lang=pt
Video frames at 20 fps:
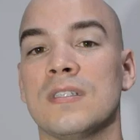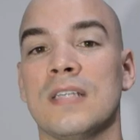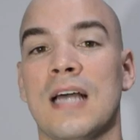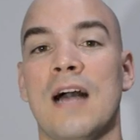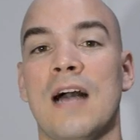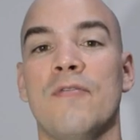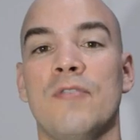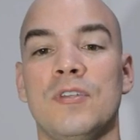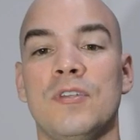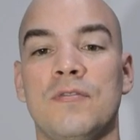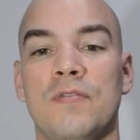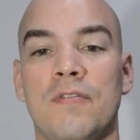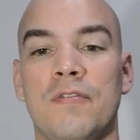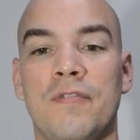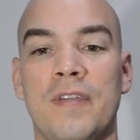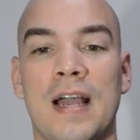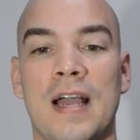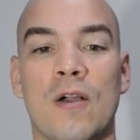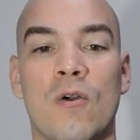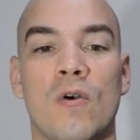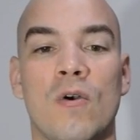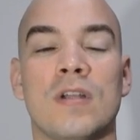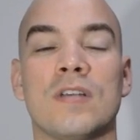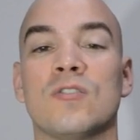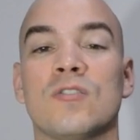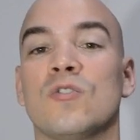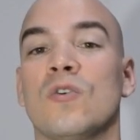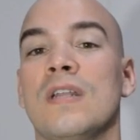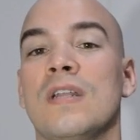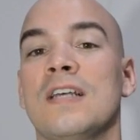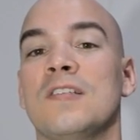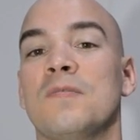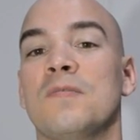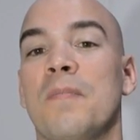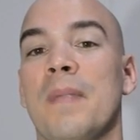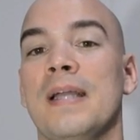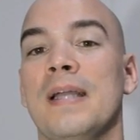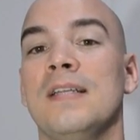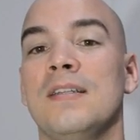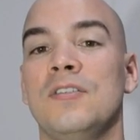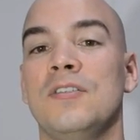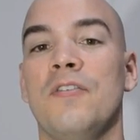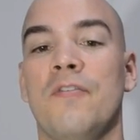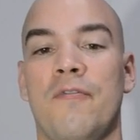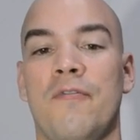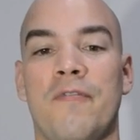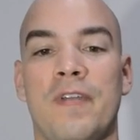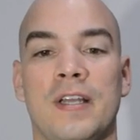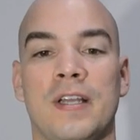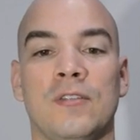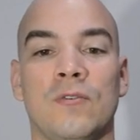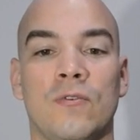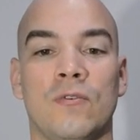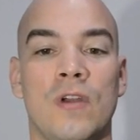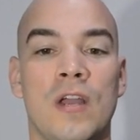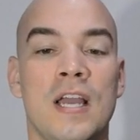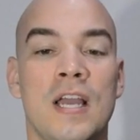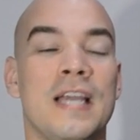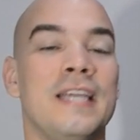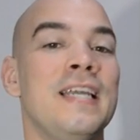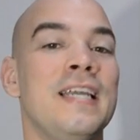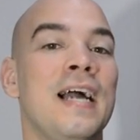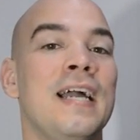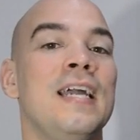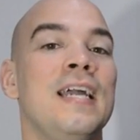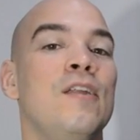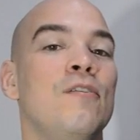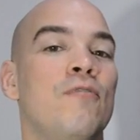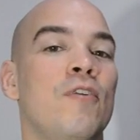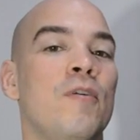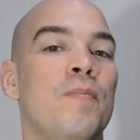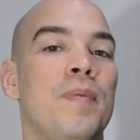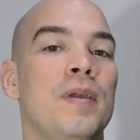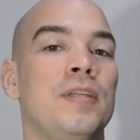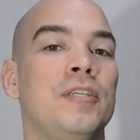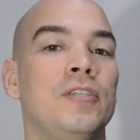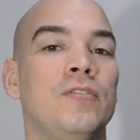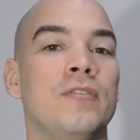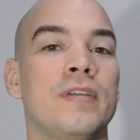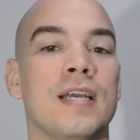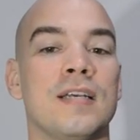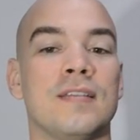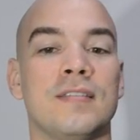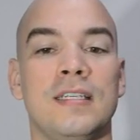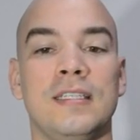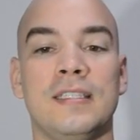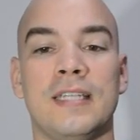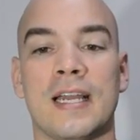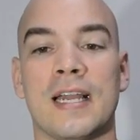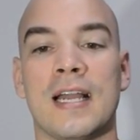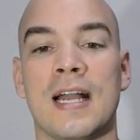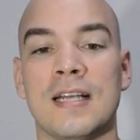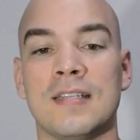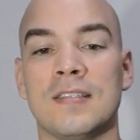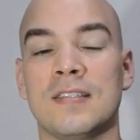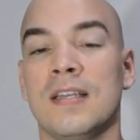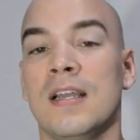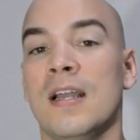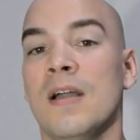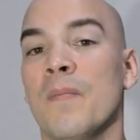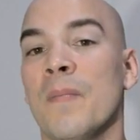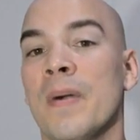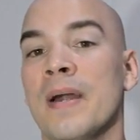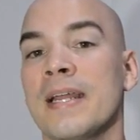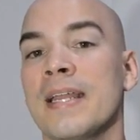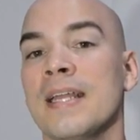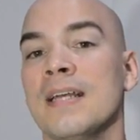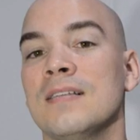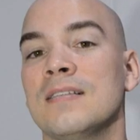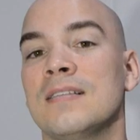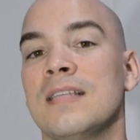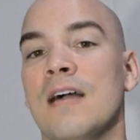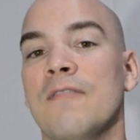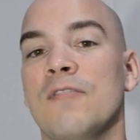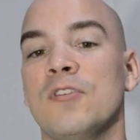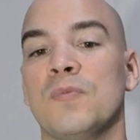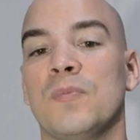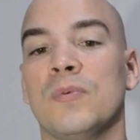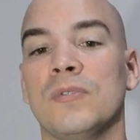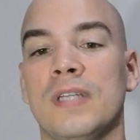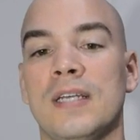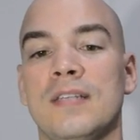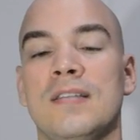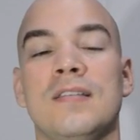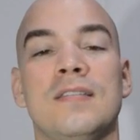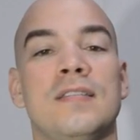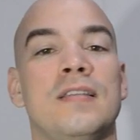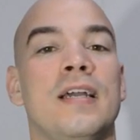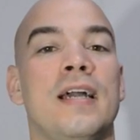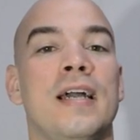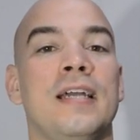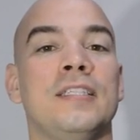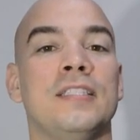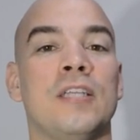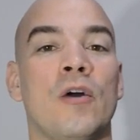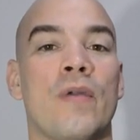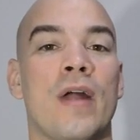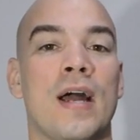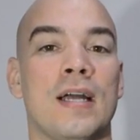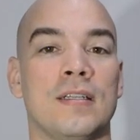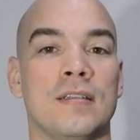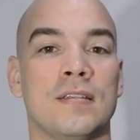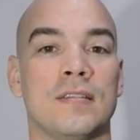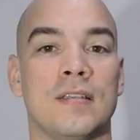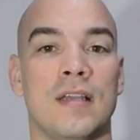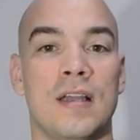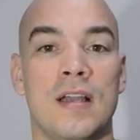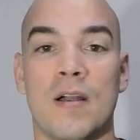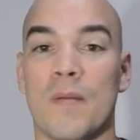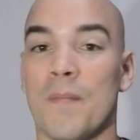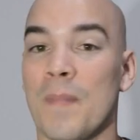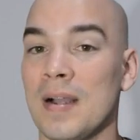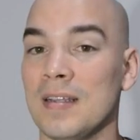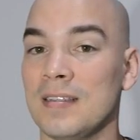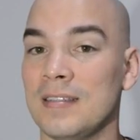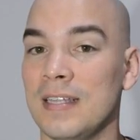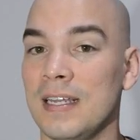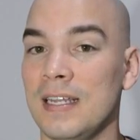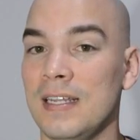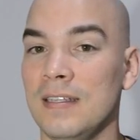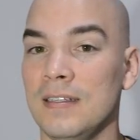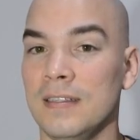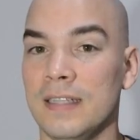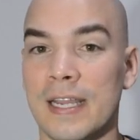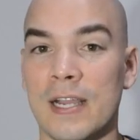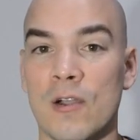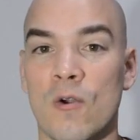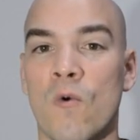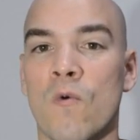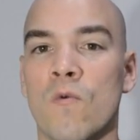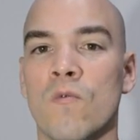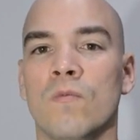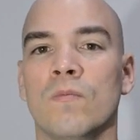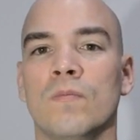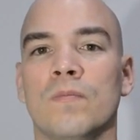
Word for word: árvores vivia agora só nas pedras de Fëanor, e a ele foi pedido que as entregasse para que as árvores pudessem ser restauradas, mas ele negou.